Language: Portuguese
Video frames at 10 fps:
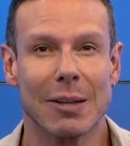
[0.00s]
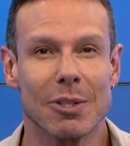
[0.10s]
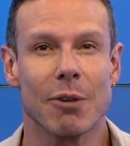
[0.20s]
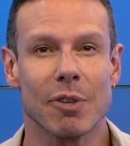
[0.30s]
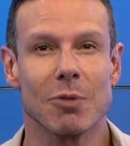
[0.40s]

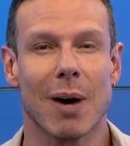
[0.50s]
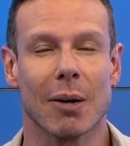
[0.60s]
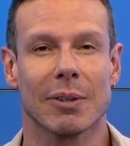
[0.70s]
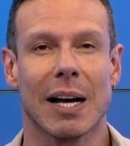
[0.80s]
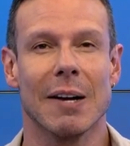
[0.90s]
do seu
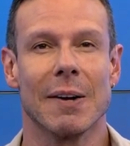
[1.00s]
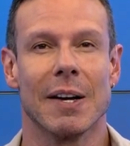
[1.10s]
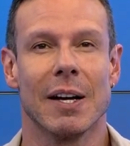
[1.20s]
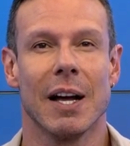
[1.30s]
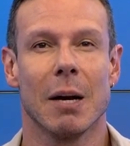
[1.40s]
visual, tá?
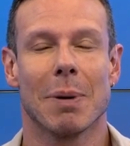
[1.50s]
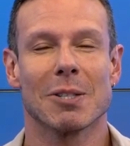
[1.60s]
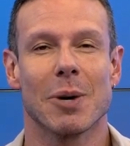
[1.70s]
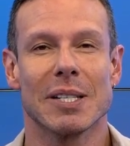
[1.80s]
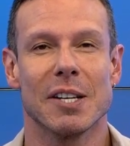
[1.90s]
Verdade. Ele
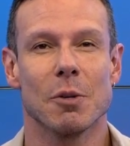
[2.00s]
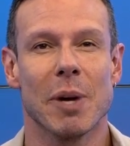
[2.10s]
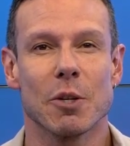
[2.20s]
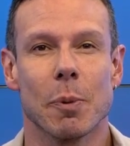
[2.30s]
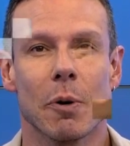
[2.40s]
passou
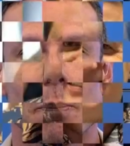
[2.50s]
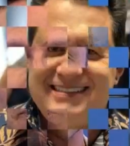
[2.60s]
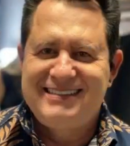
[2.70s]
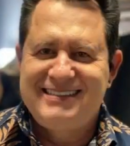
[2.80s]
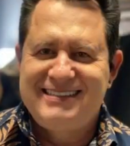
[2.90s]
recentemente por um
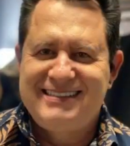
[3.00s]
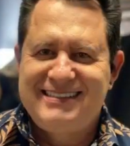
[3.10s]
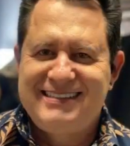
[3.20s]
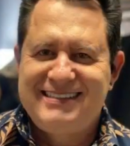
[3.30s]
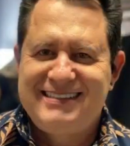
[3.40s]

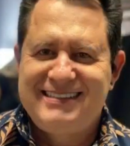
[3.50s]
procedimento de